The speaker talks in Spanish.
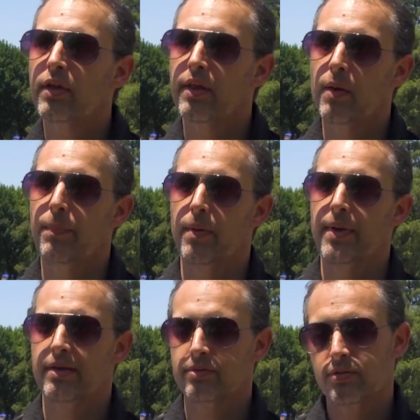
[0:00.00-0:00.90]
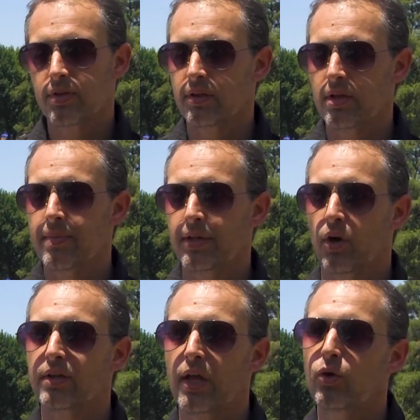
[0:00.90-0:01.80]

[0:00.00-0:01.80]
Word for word: desde el primer centímetro hasta